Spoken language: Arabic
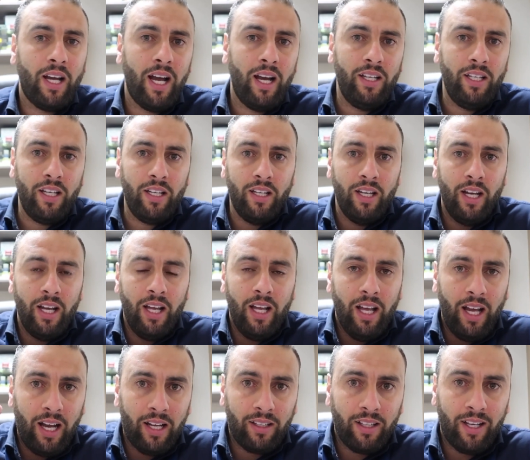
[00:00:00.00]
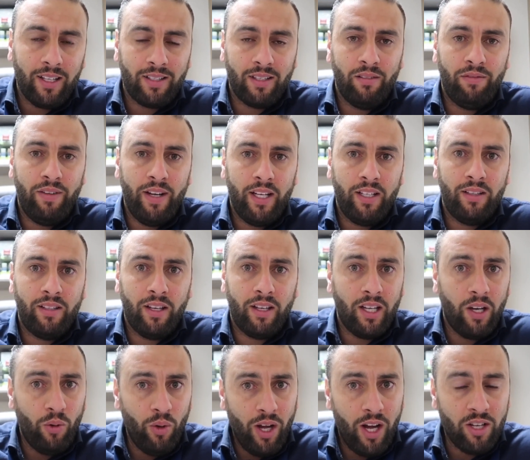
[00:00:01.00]
حاليا حتحصل
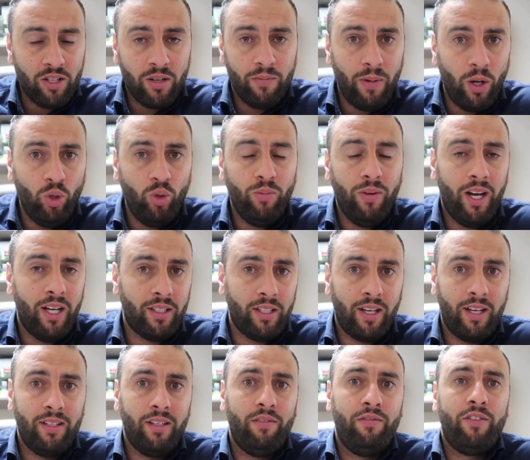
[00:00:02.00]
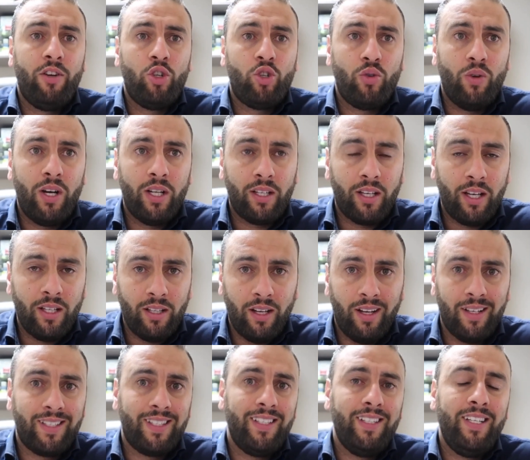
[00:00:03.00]
فايدتين اول حاجه المعلومه حتاخذها فريش
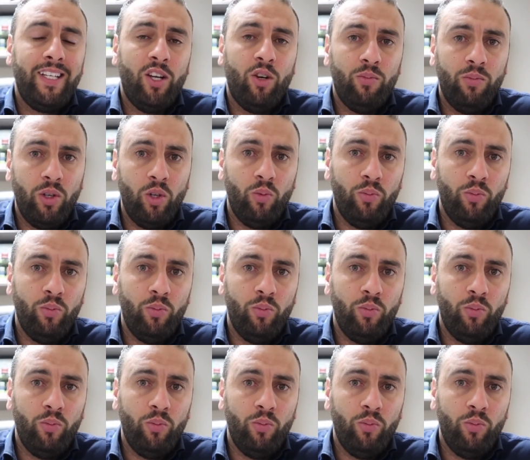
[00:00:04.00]
وحتاخذها اصليه ومن,